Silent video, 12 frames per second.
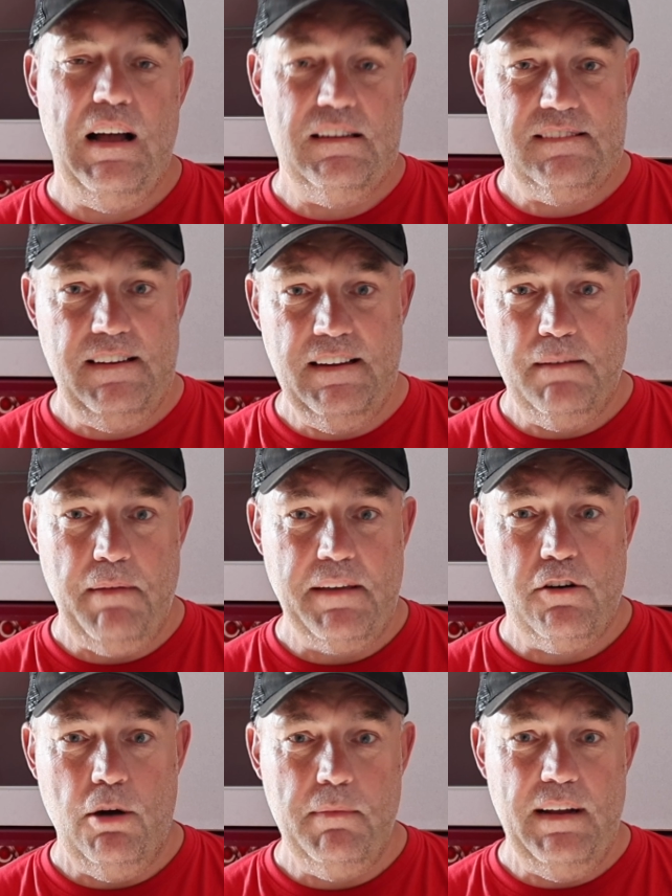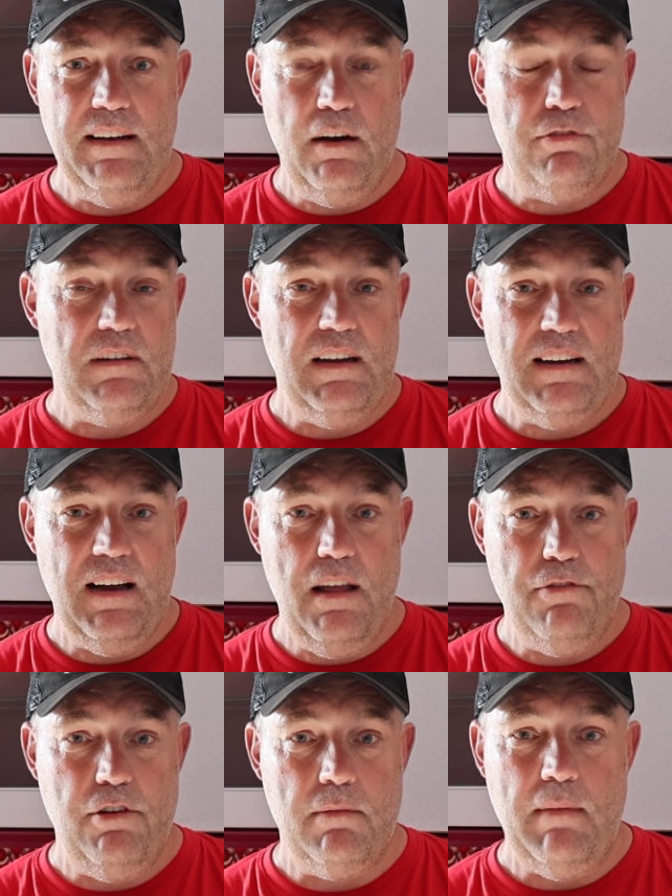Herzlich willkommen auf dem
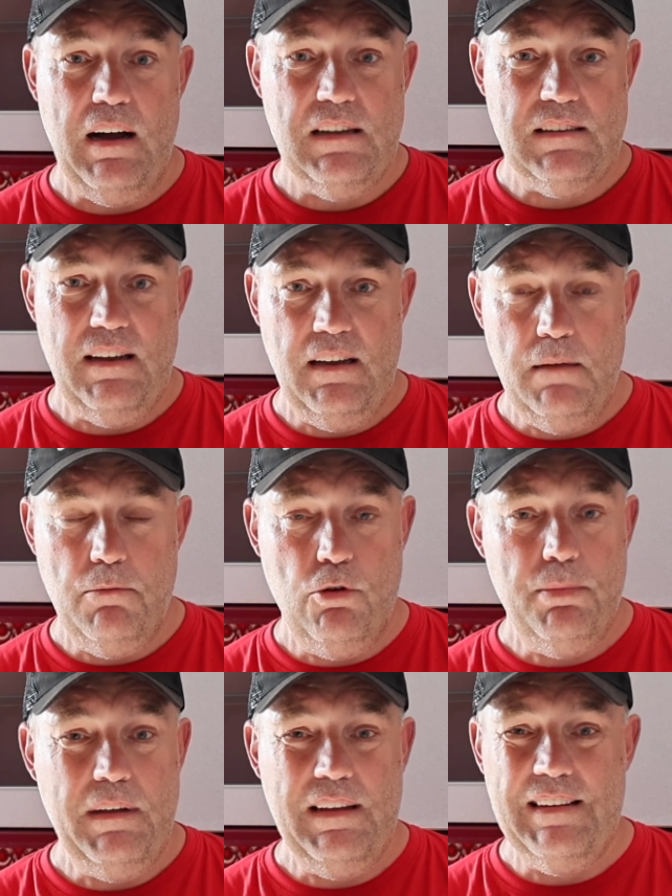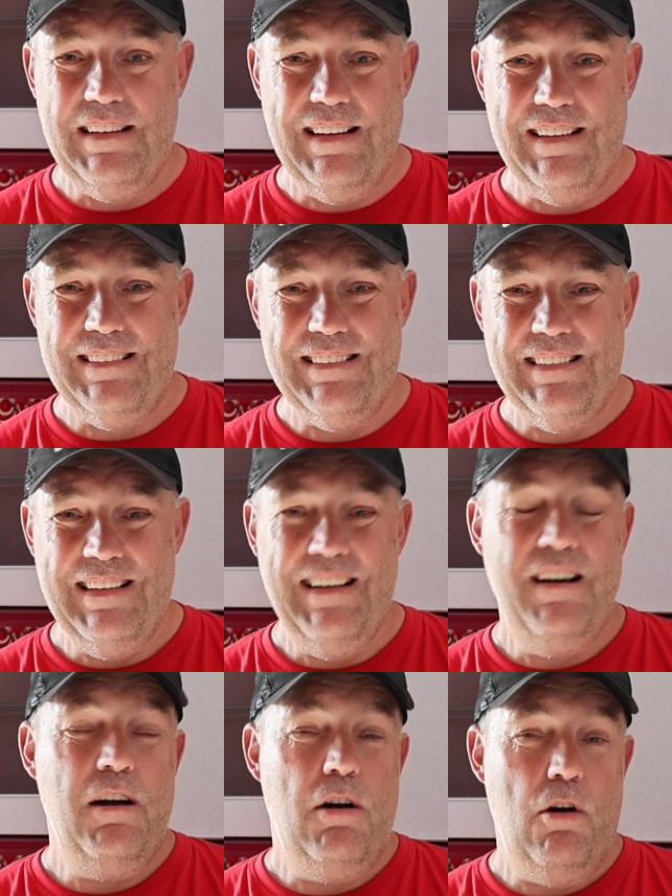Kanal von Madre Immobilien.
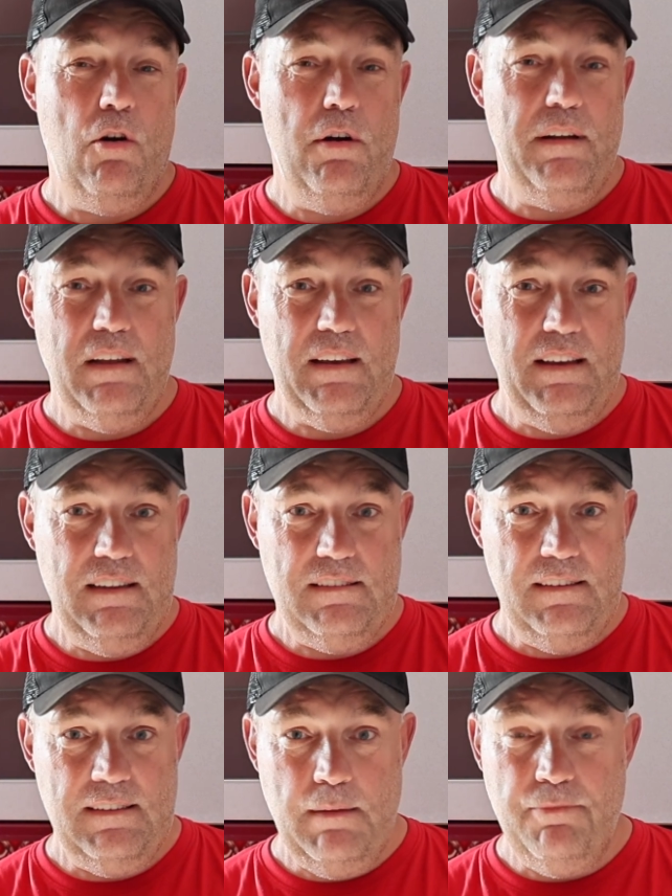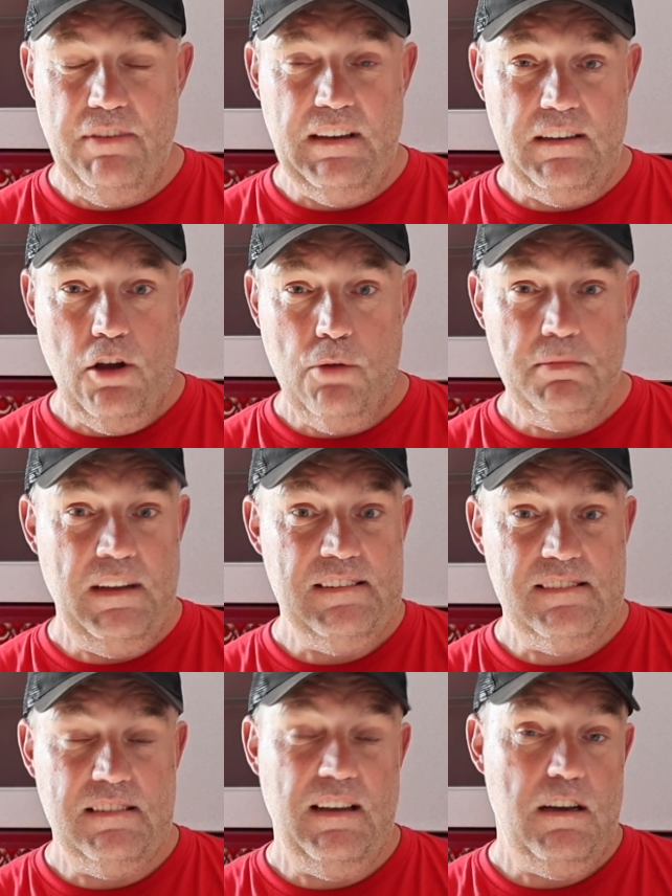Heute geht es in dem Video um eine
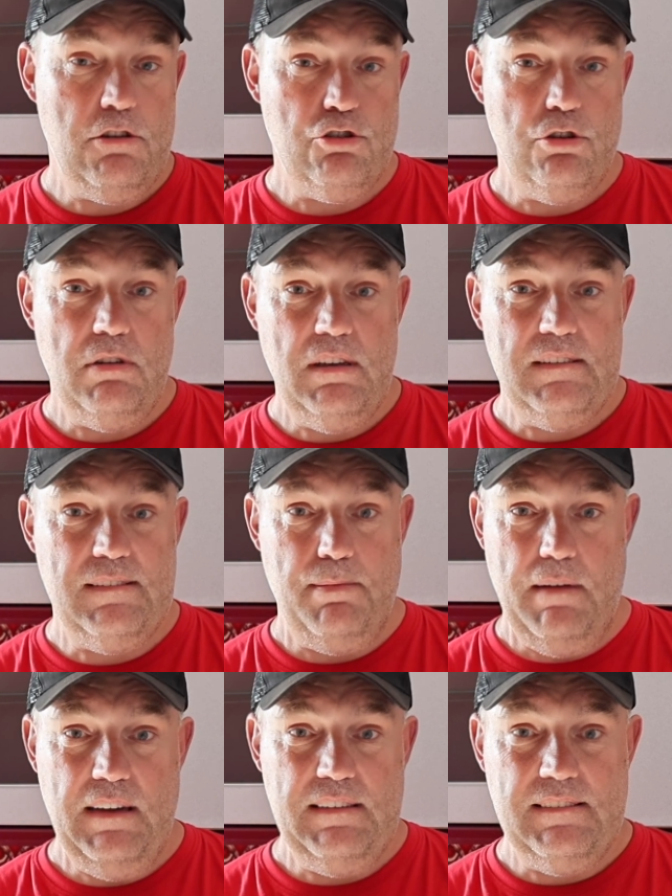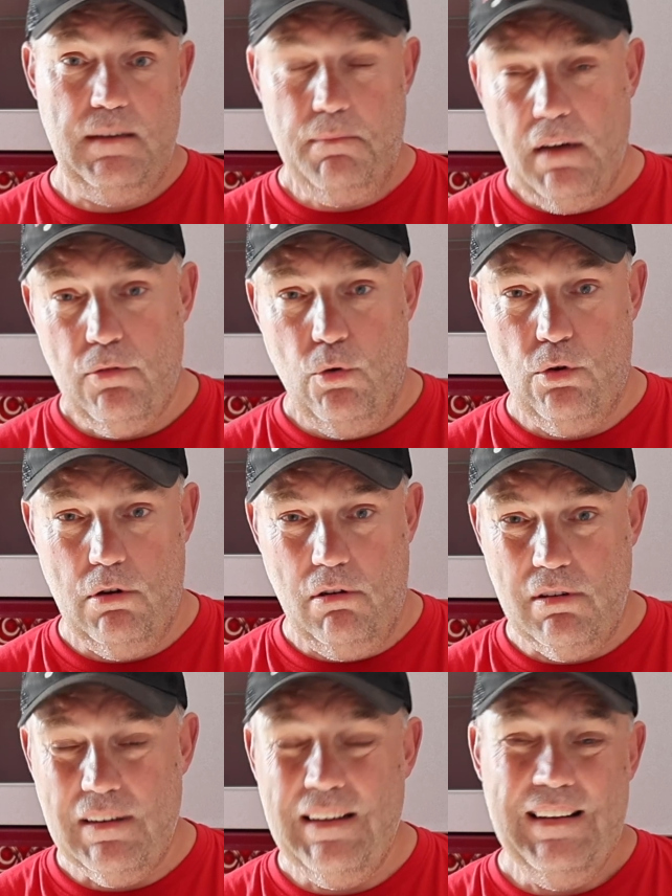sehr schöne
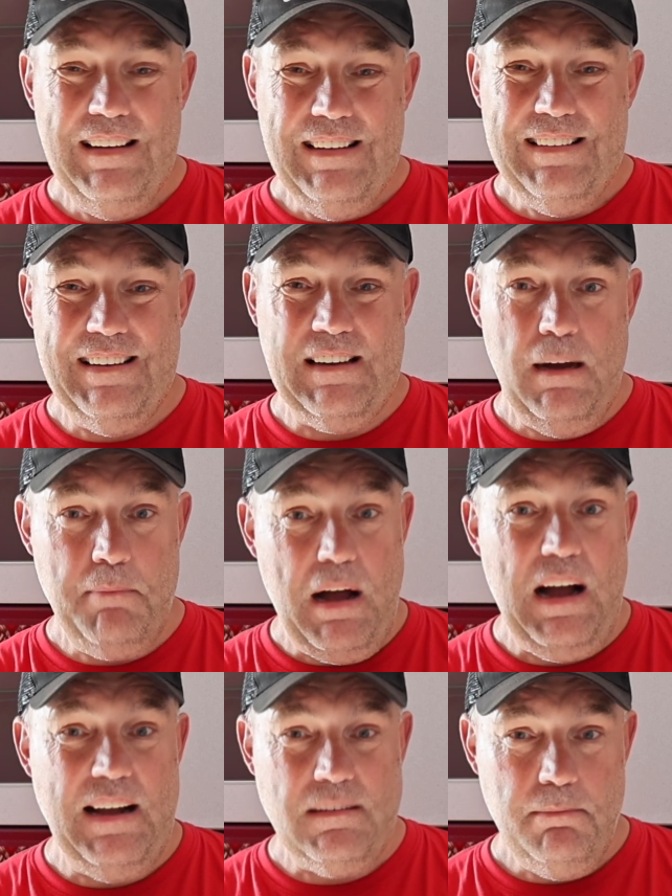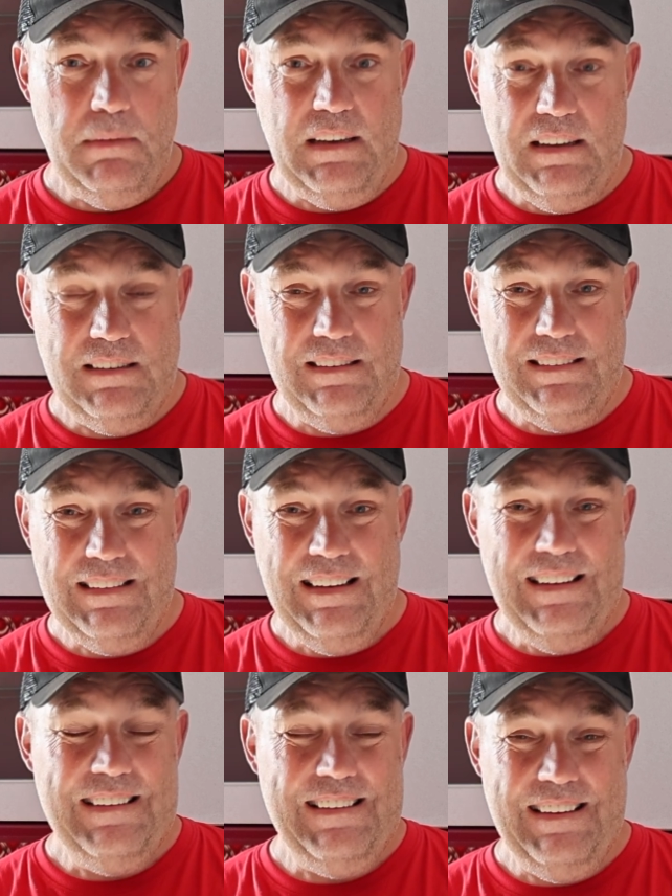Zwei-Zimmer-Wohnung. Die kann man anmieten.
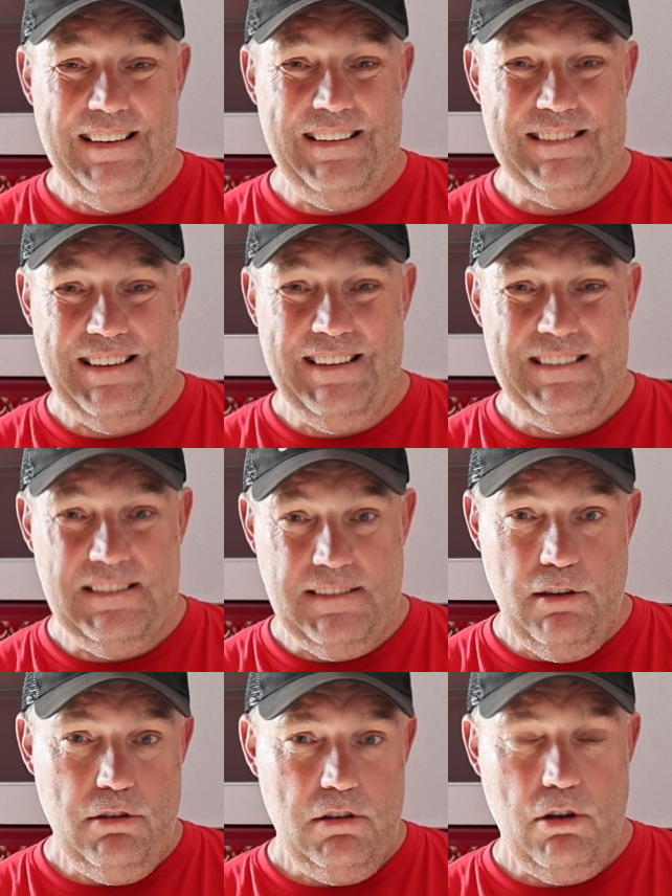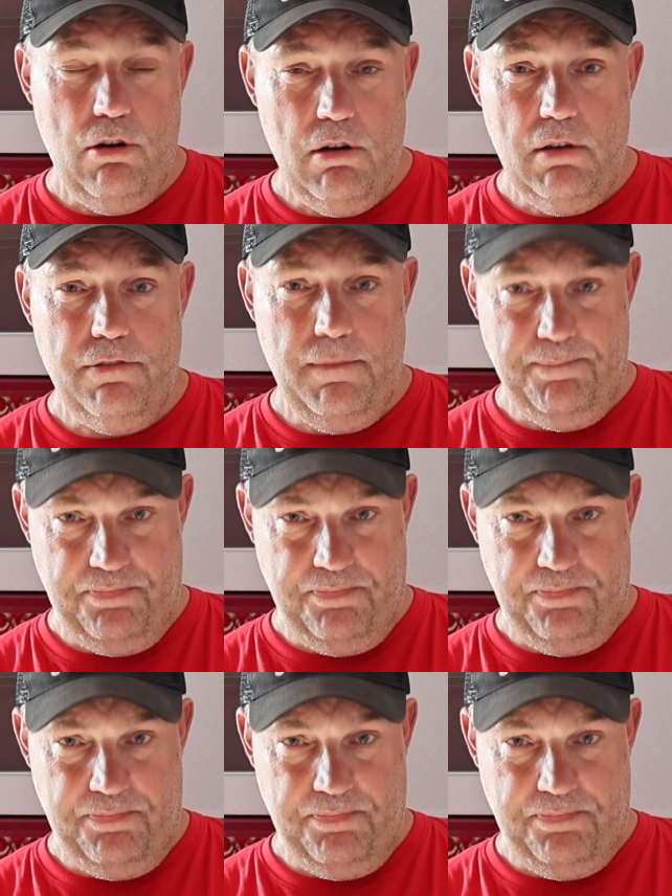Die ist in Zirndorf,